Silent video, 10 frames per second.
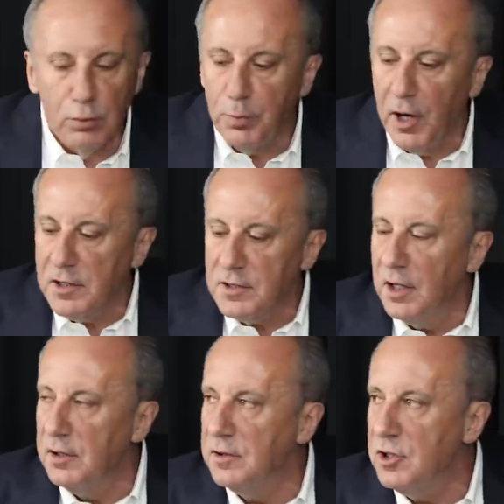Bu
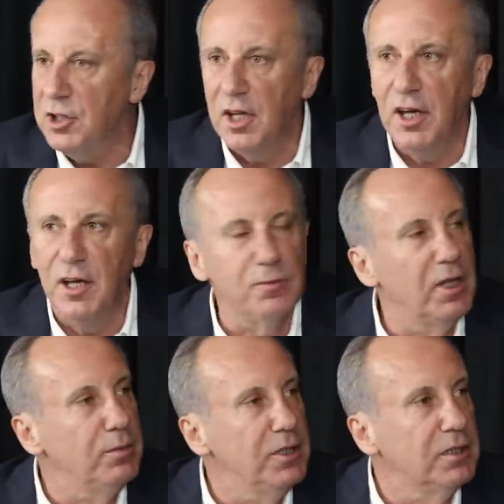bazılarının işine
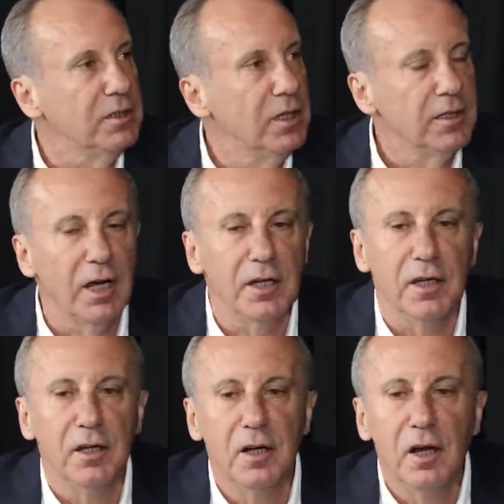gelmeyebilir.
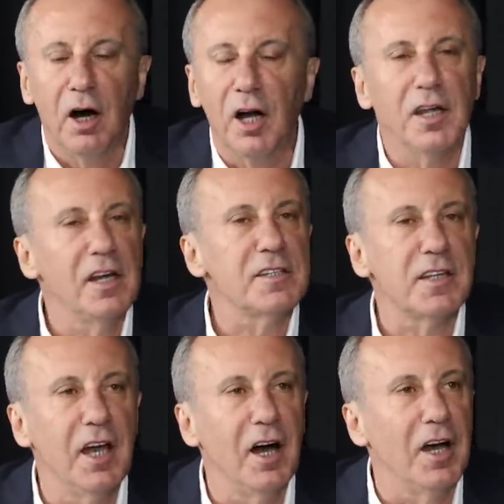Yani
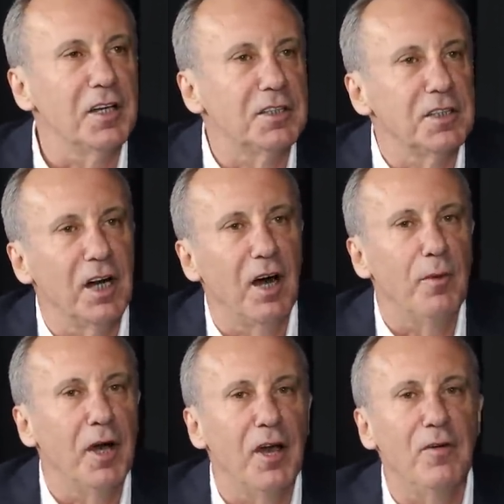anayasaya aykırı
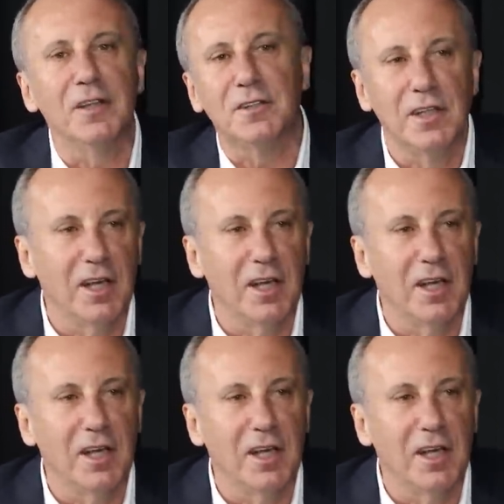ama evet